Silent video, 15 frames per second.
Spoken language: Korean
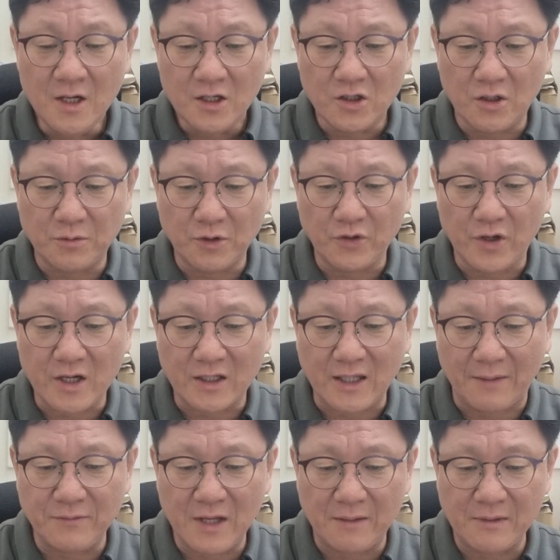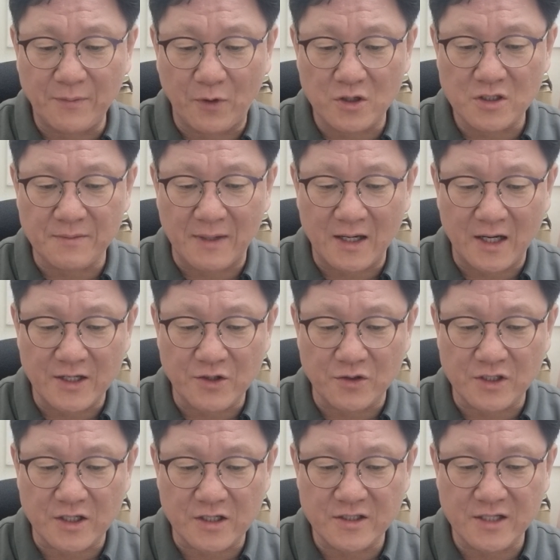그러므로 너희가 담대함을 버리지 말라
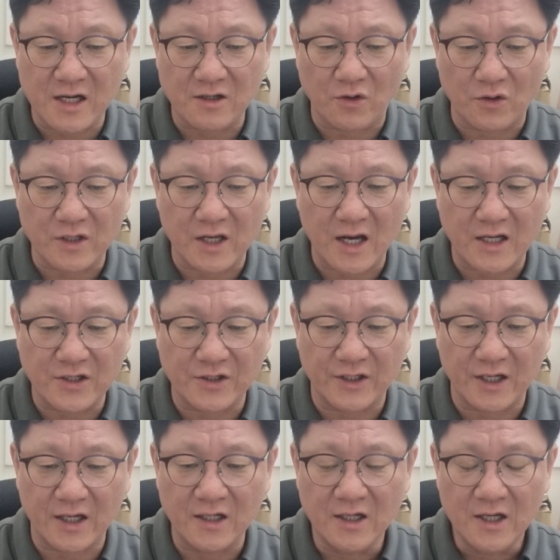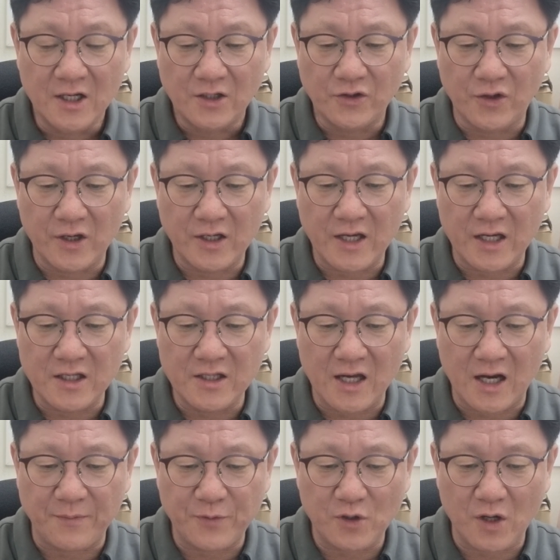이것이 큰 상을 얻게 하느니라 너에게 희
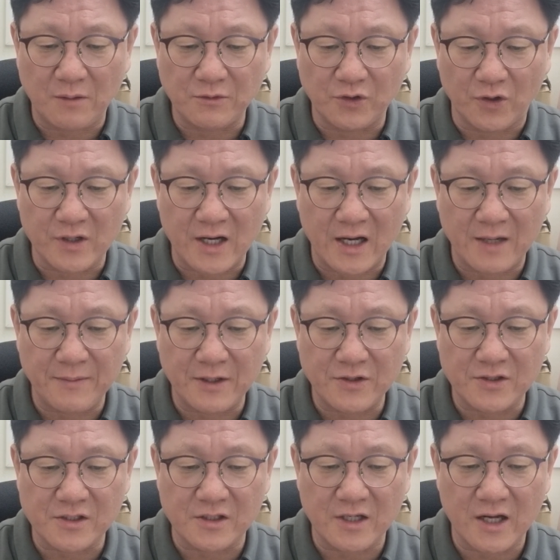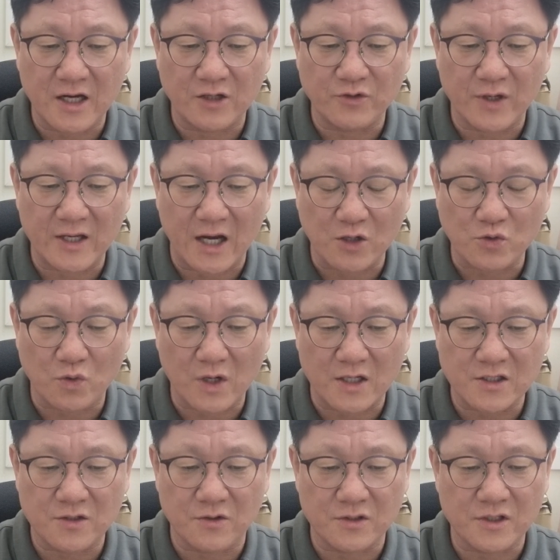인나가 필요하면 너희가 하나님의 뜻을 행한 후에
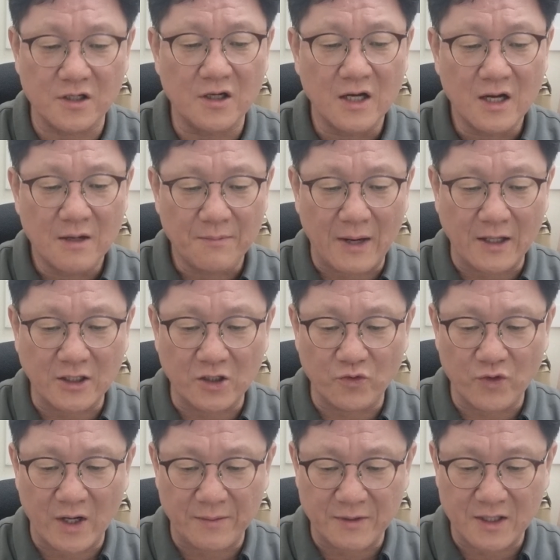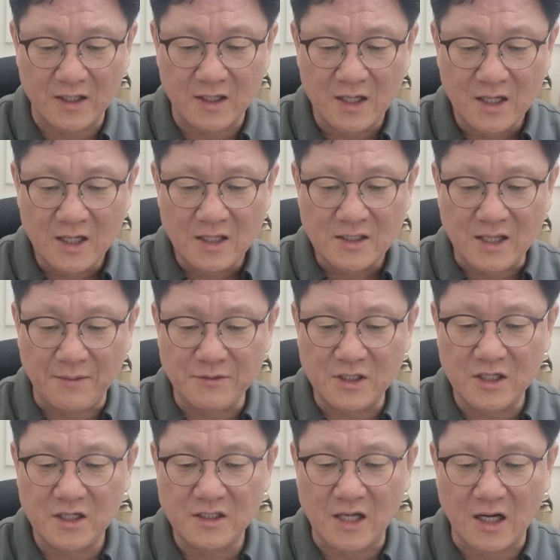약속하신 것을 받기 위함이라
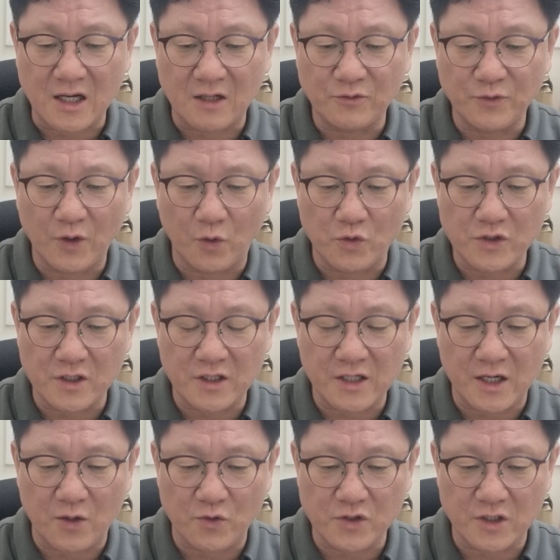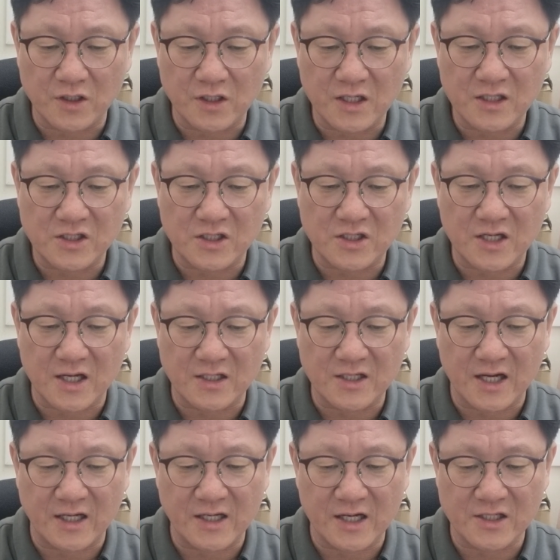잠시 잠깐 우연 오시리가 오시리니
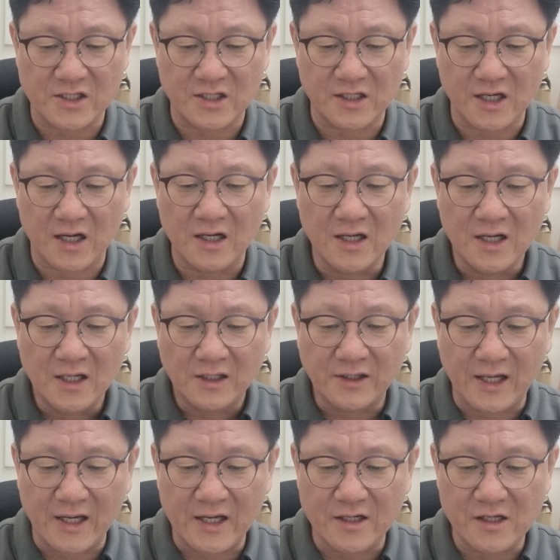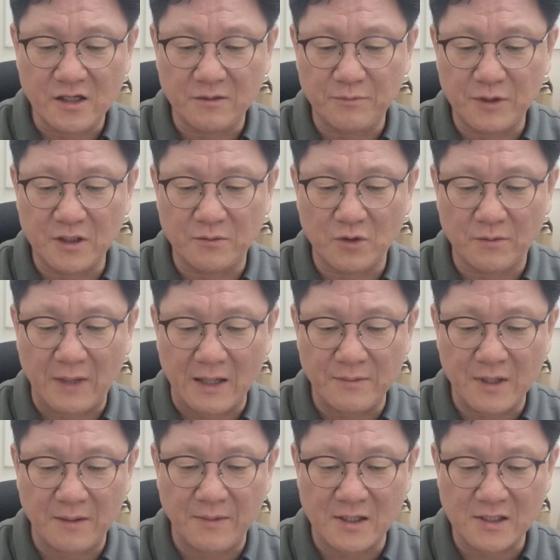지체하지 아니하시리라 나의 의인은 믿음으로
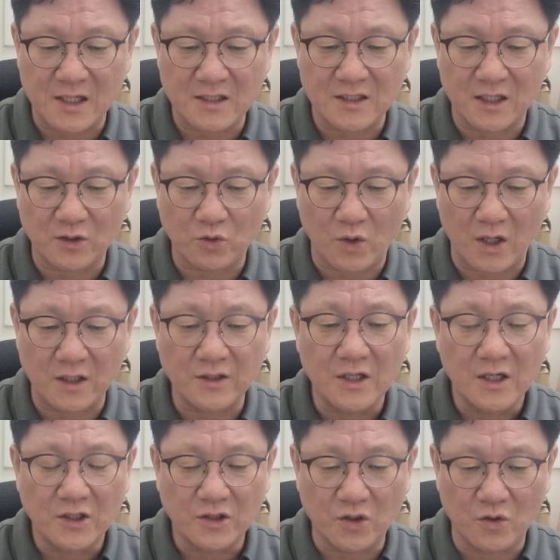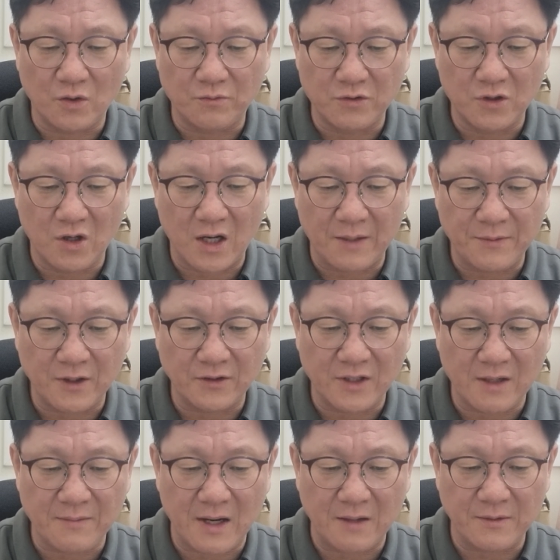말미암아 살리라 또한 뒤로 물러가면
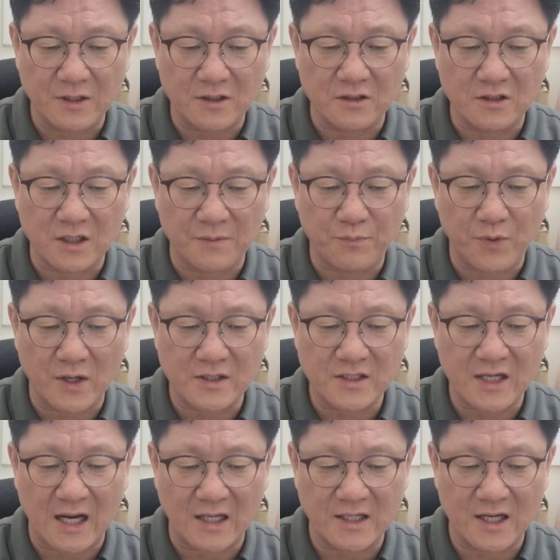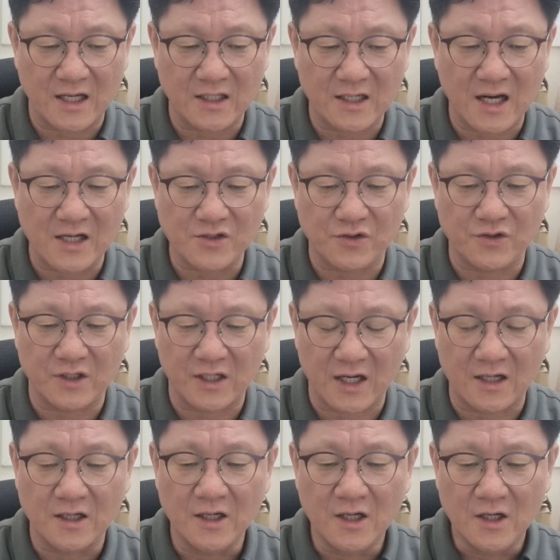내 마음이 그를 기뻐하지 아니하리라
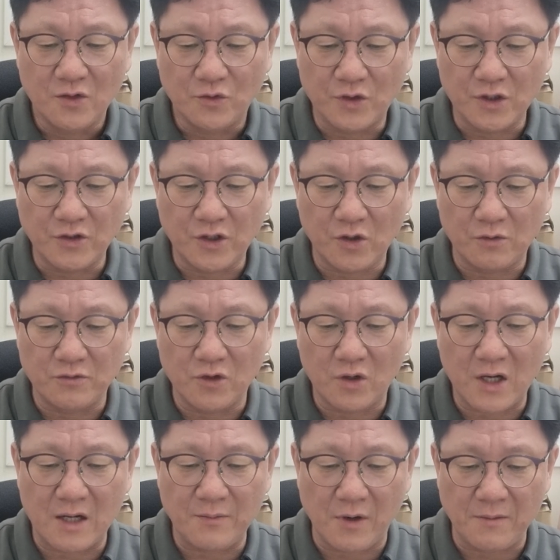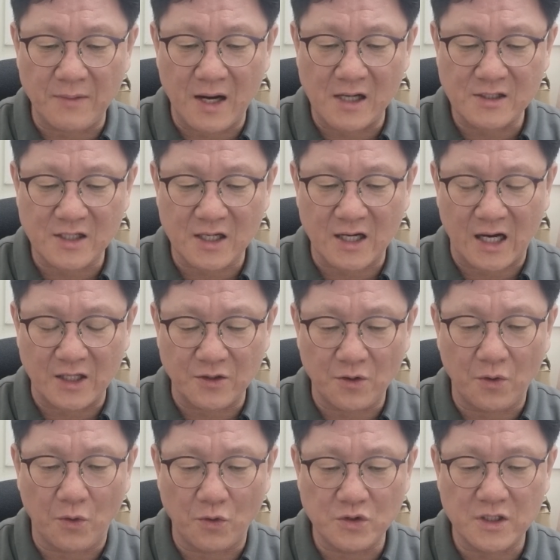하셨느니라 우리는 뒤로 물러가 멸망할 자가
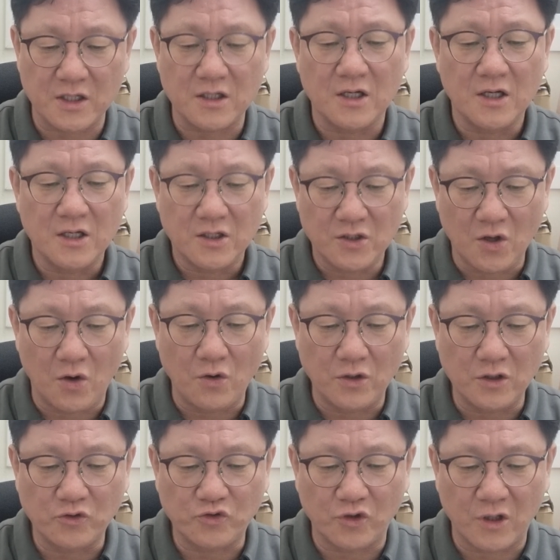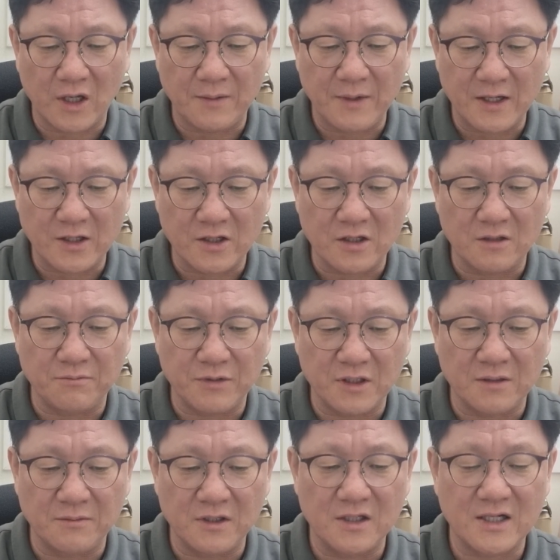아니오 오직 영혼을 구원함에 이르는
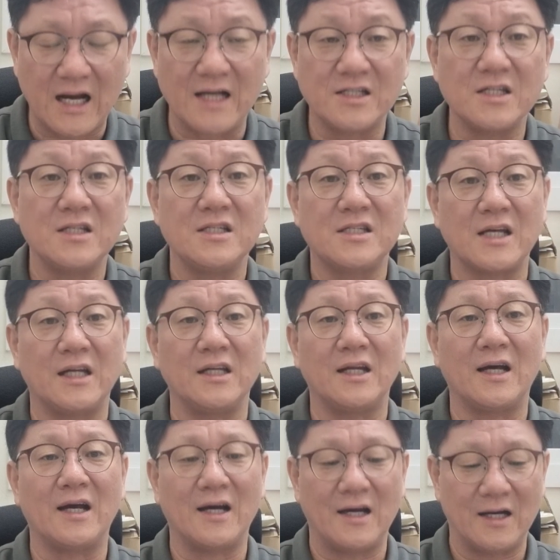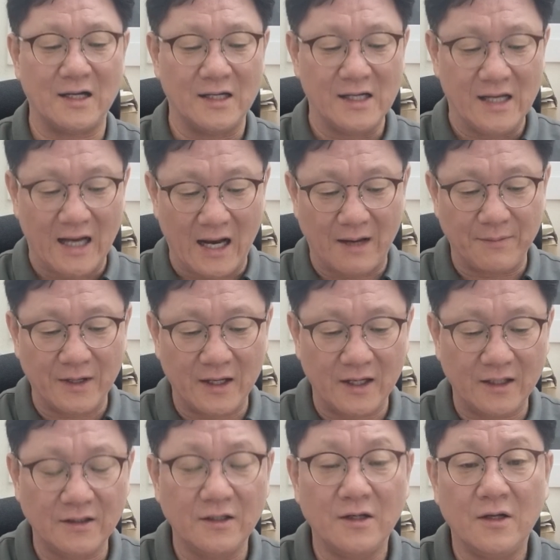믿음을 가진 자니라
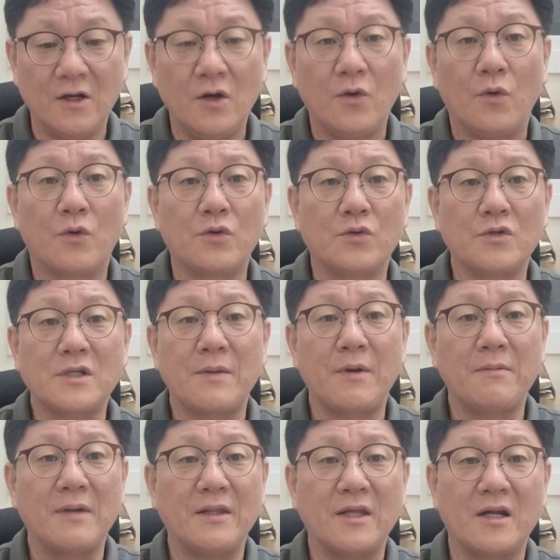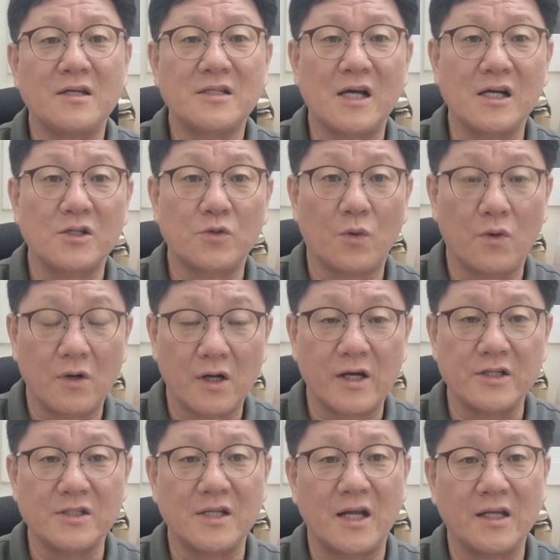아멘 오늘도 새벽 만나를 쌓기도록
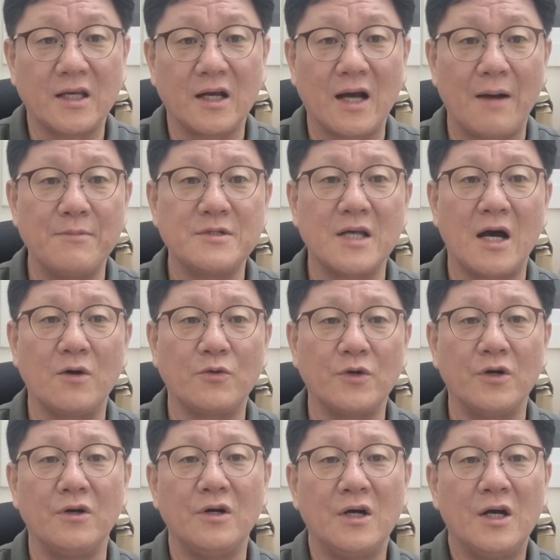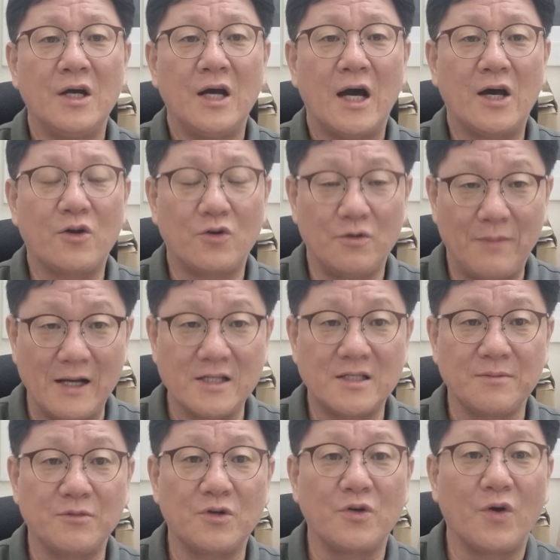하신 하나님께 감사하고요 하루를
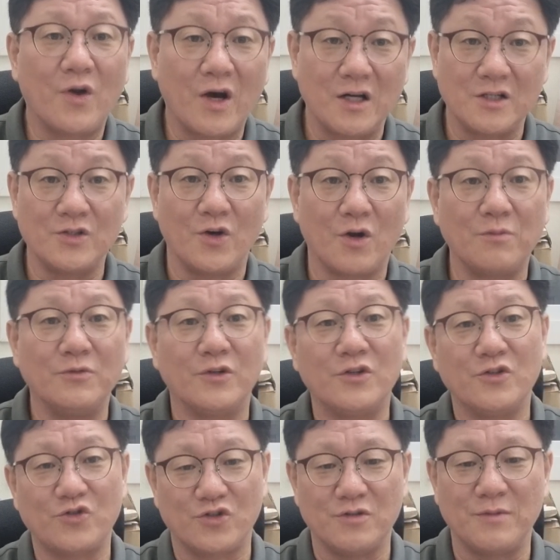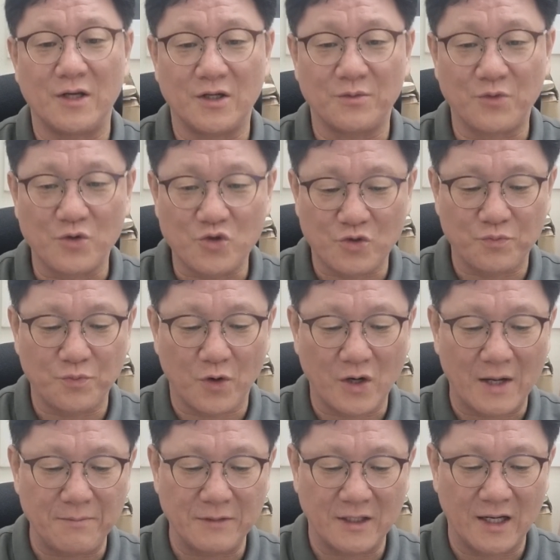말씀으로 열어가는 여러분들을 주님의 이름으로
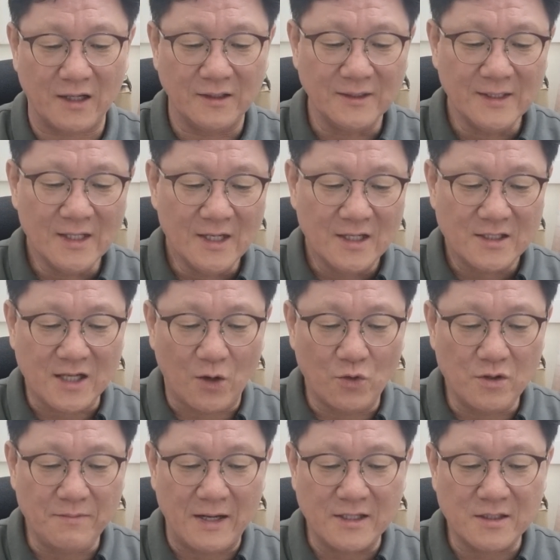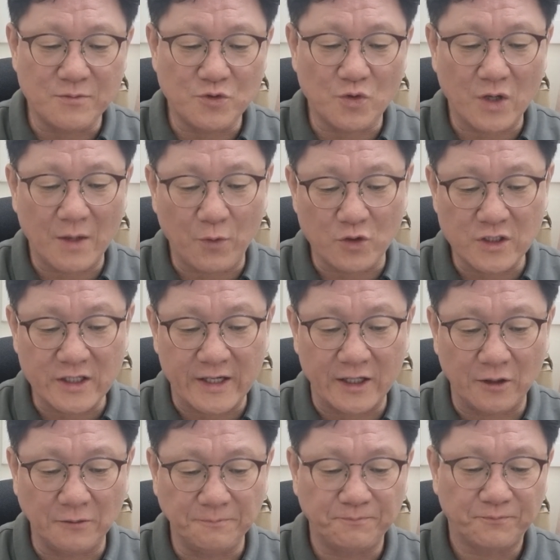축복합니다. 자, 오늘 말씀 속에
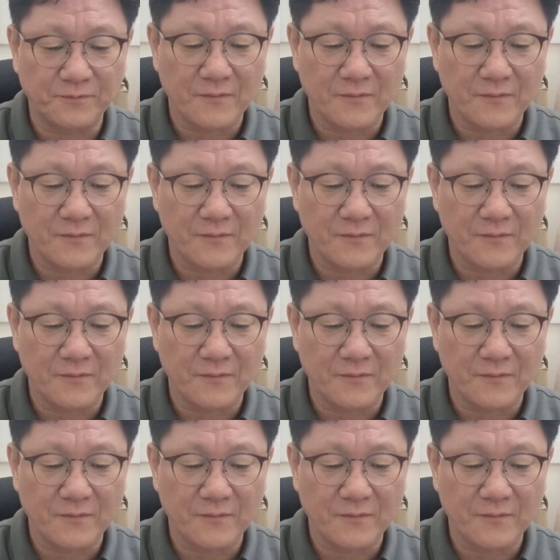보니까요.